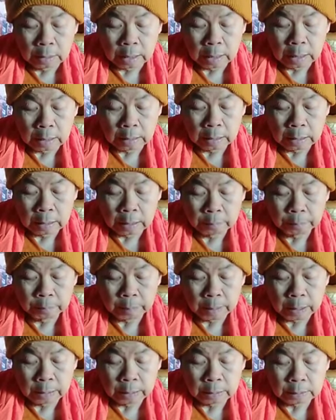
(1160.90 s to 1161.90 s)
อาณา
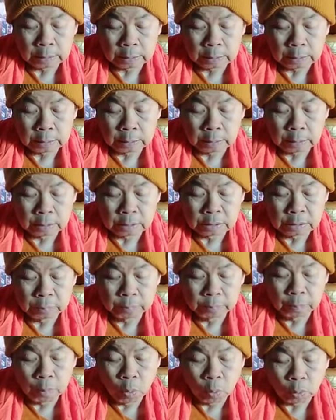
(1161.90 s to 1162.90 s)
ปานสติสิ
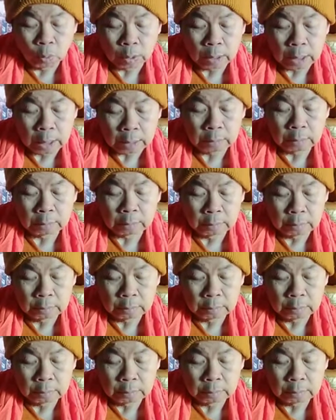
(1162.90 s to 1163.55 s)
บหกขั้น